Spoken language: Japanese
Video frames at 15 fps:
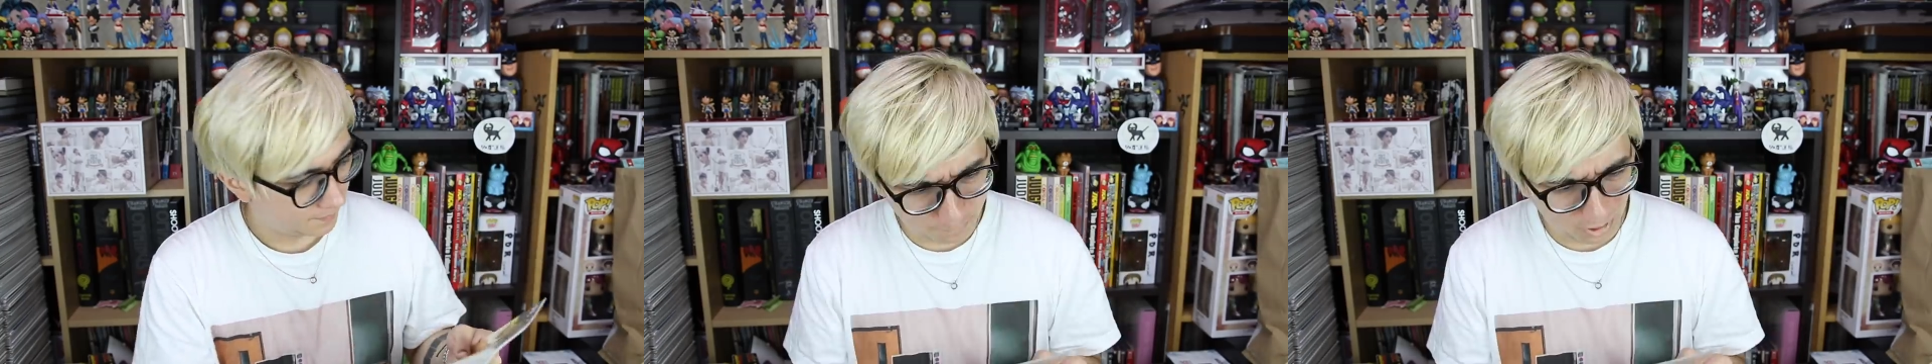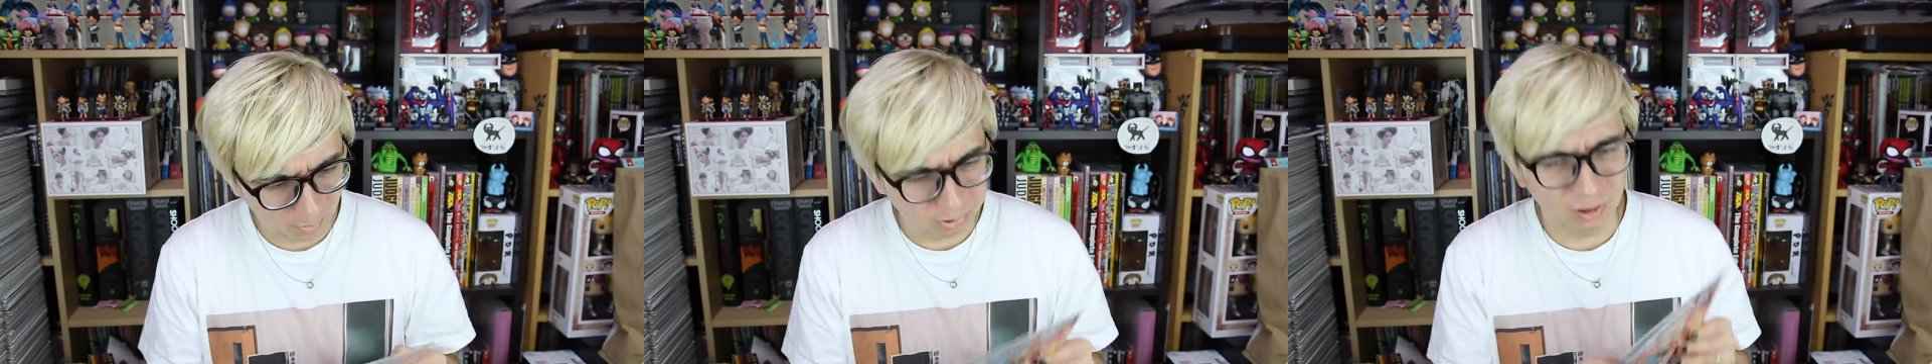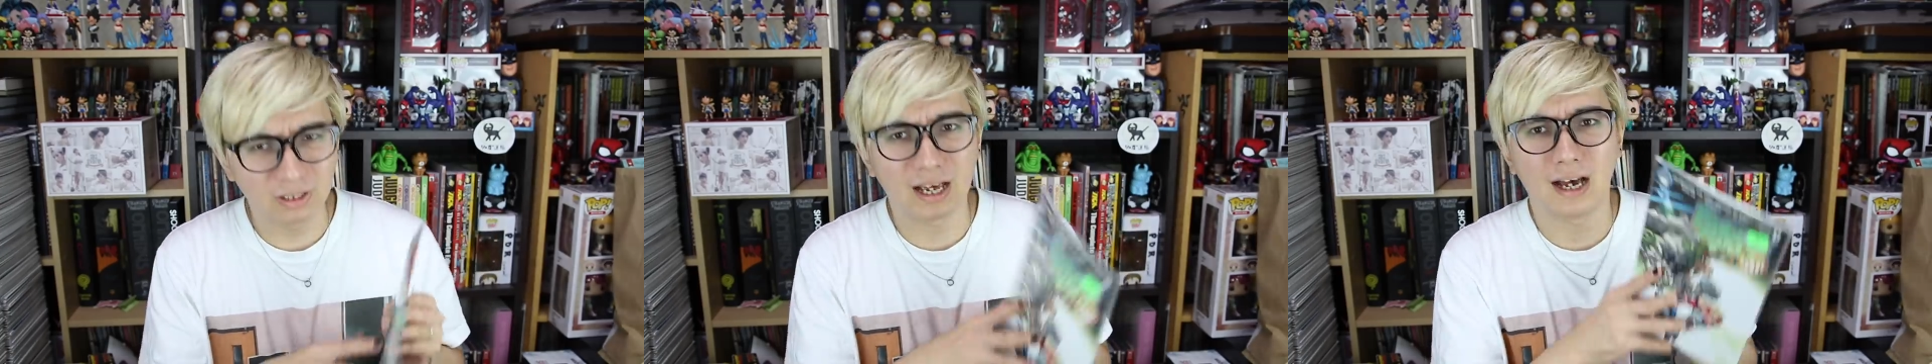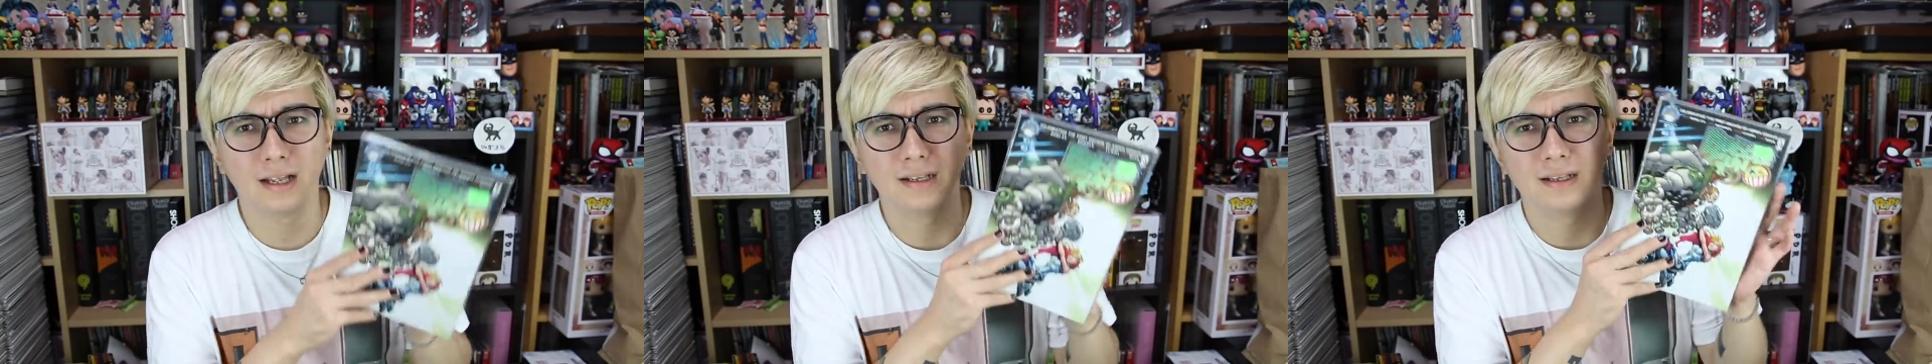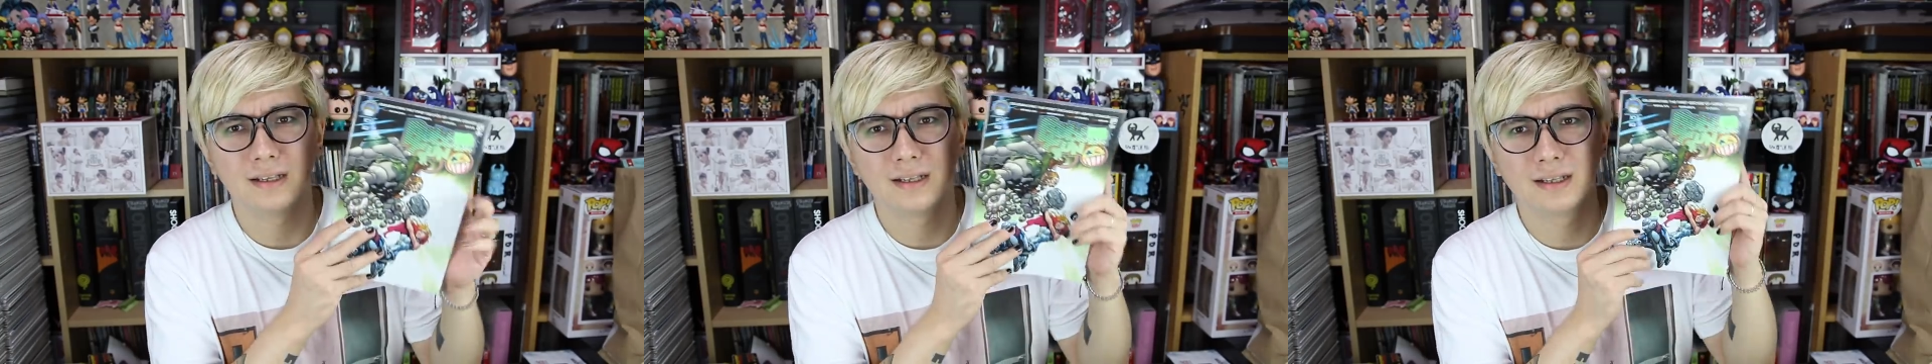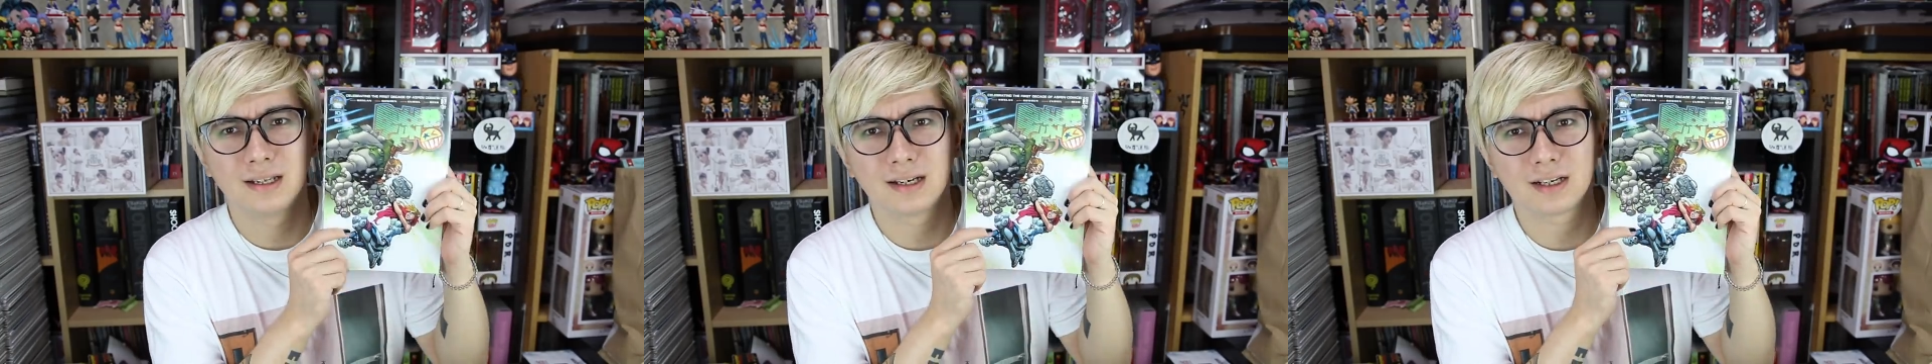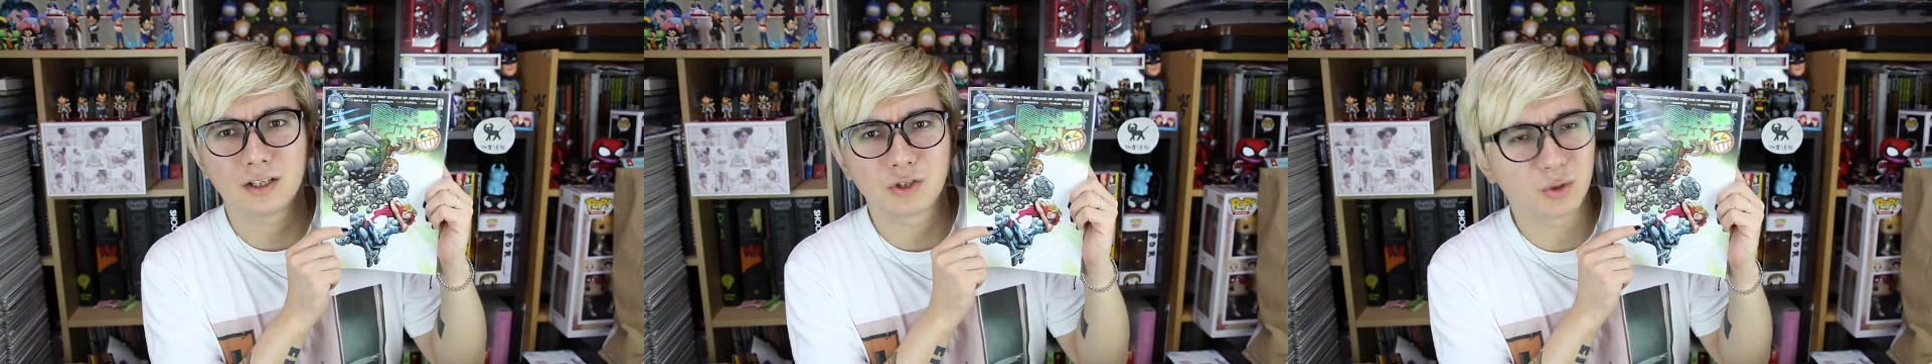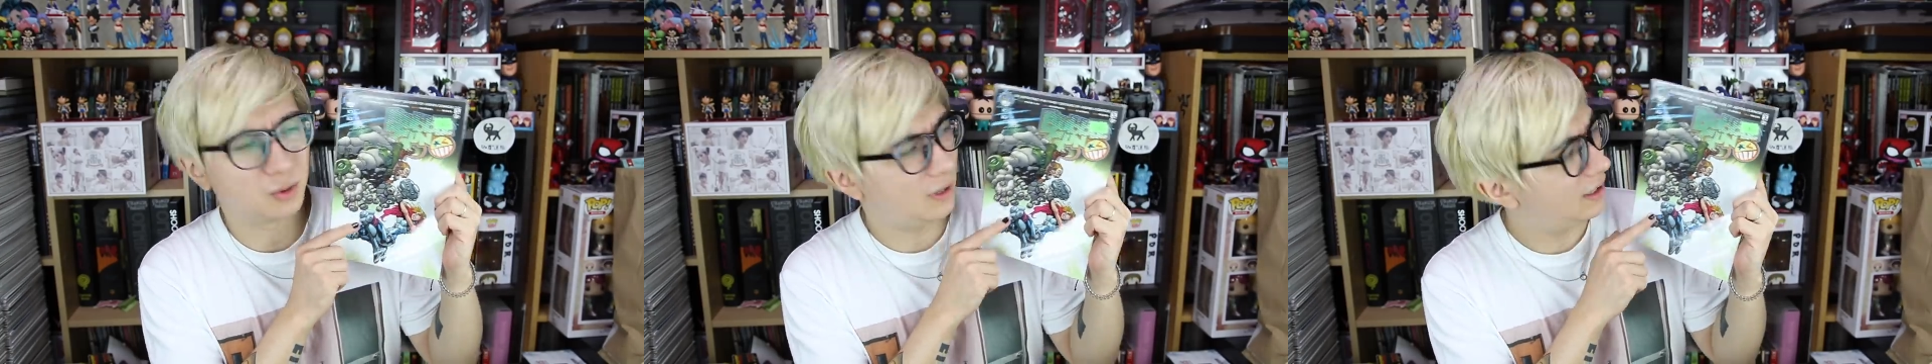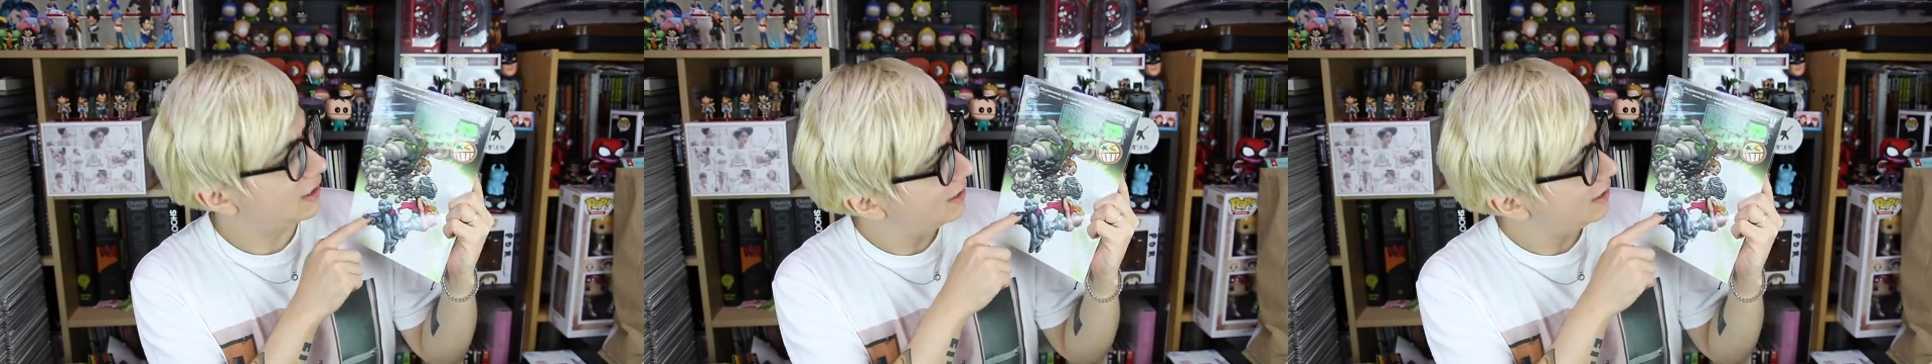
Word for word: バブルガン。なんかちょっとア